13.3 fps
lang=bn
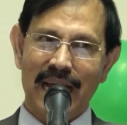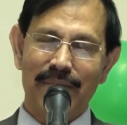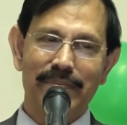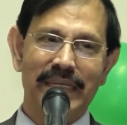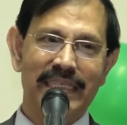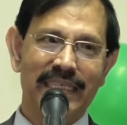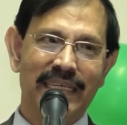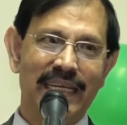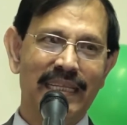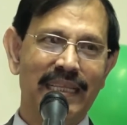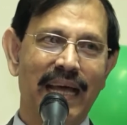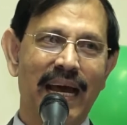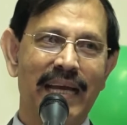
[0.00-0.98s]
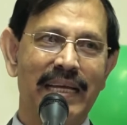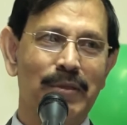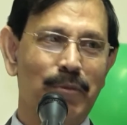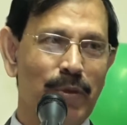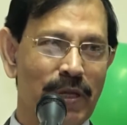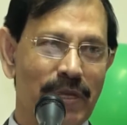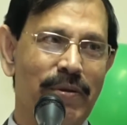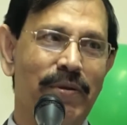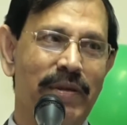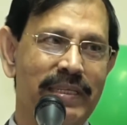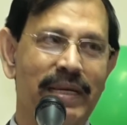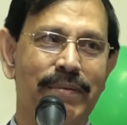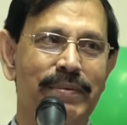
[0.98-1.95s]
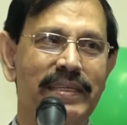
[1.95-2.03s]
আপনি যেটা দায় তৈরি করে
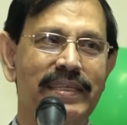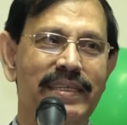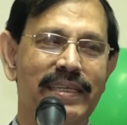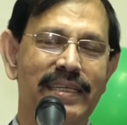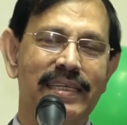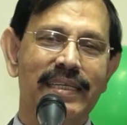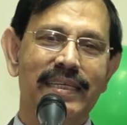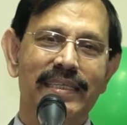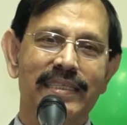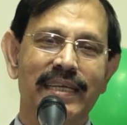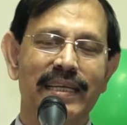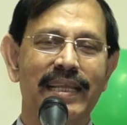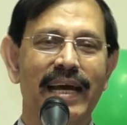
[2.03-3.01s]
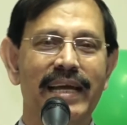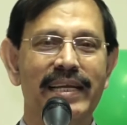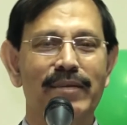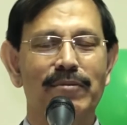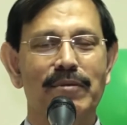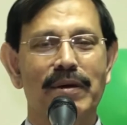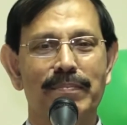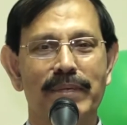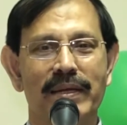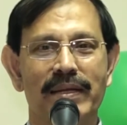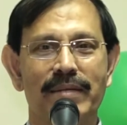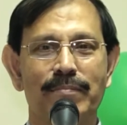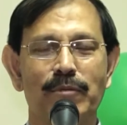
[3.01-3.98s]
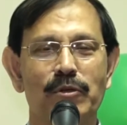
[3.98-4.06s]
যাবেন সেই দায় কিন্তু আপনার
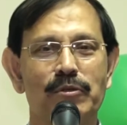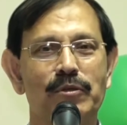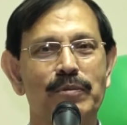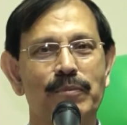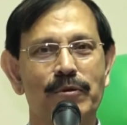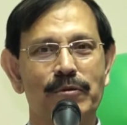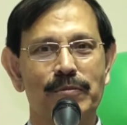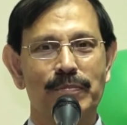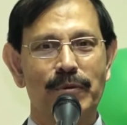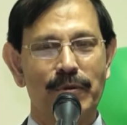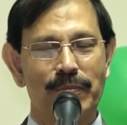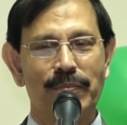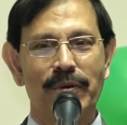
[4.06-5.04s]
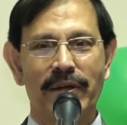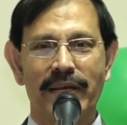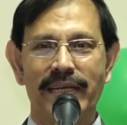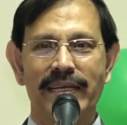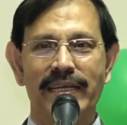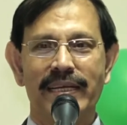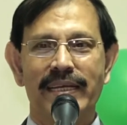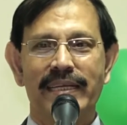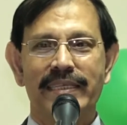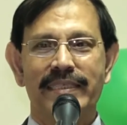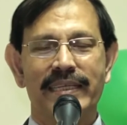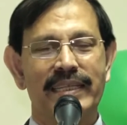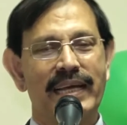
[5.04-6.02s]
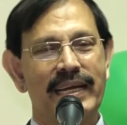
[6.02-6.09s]
বংশ পরম্পরায়
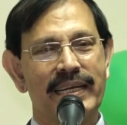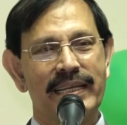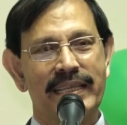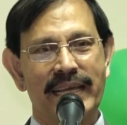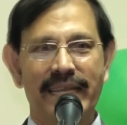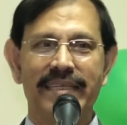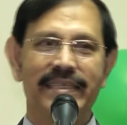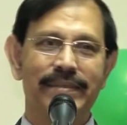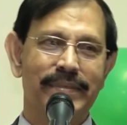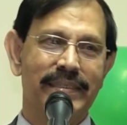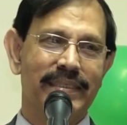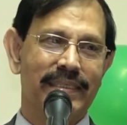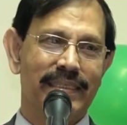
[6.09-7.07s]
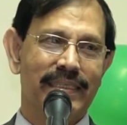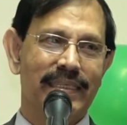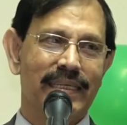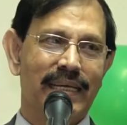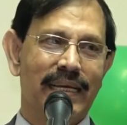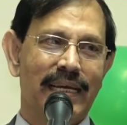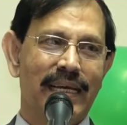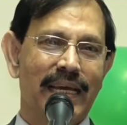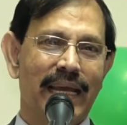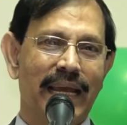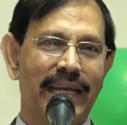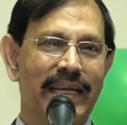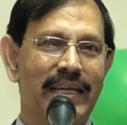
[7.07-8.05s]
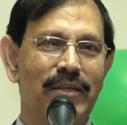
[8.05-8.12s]
সেই দায়টা থেকে যাবে
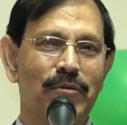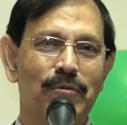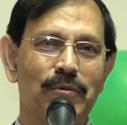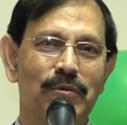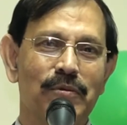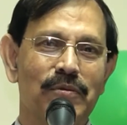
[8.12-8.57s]
এটা কিন্তু